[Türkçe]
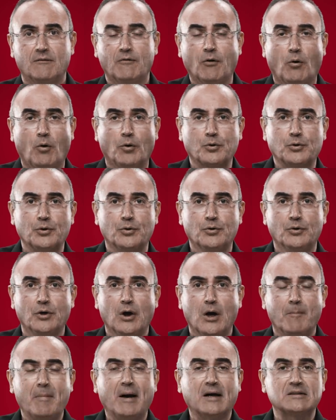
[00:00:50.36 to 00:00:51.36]
Ve o gün
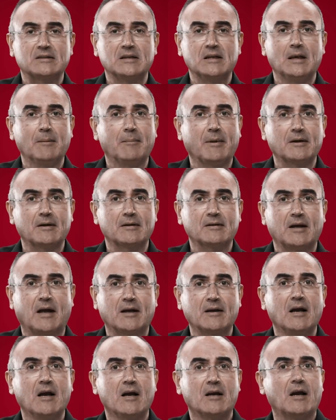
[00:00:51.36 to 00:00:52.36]
Mersin
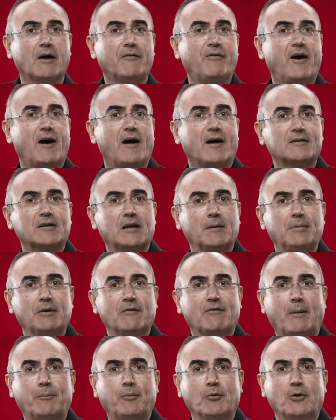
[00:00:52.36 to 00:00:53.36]
Limanı'ndan Refah adlı bir
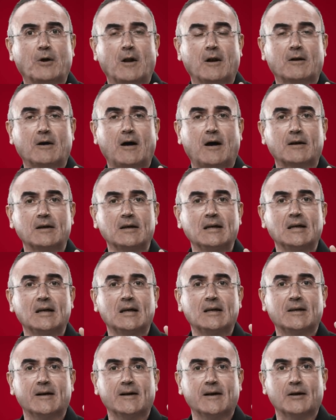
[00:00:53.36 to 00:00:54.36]
vapur kalkar
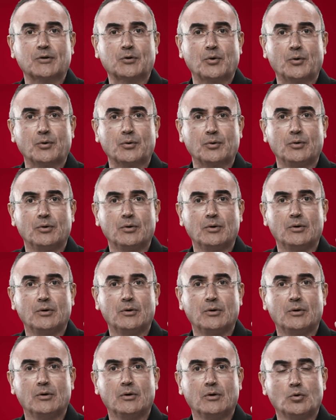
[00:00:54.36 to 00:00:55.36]
İngiltere'ye doğru.
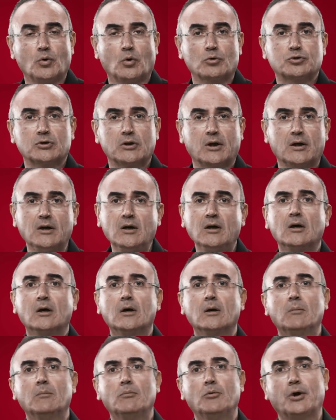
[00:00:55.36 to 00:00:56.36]
Yolcuları
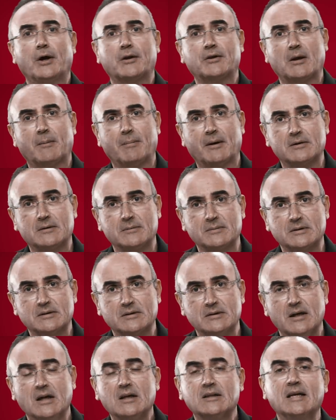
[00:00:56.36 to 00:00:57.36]

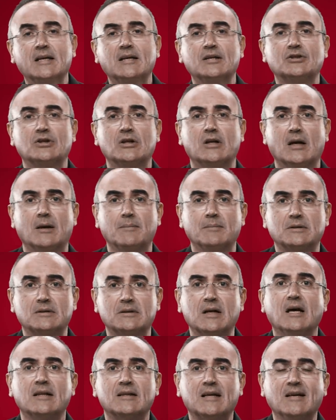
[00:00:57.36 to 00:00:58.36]
mürettebatımız,
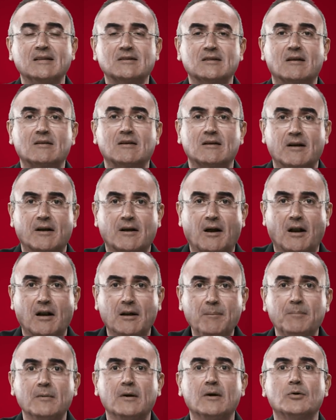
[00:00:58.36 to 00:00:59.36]
denizcilerimiz, denizaltıları
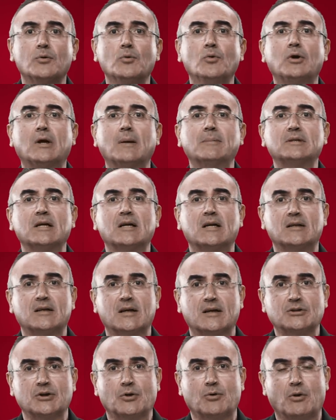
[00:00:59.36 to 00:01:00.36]
alıp ülkemize
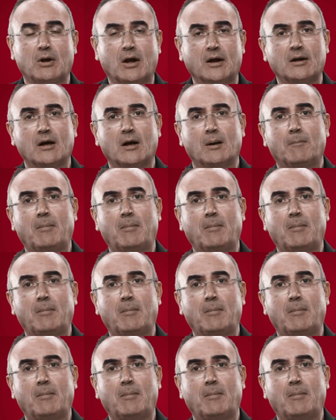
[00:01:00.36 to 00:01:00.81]
getirecek olan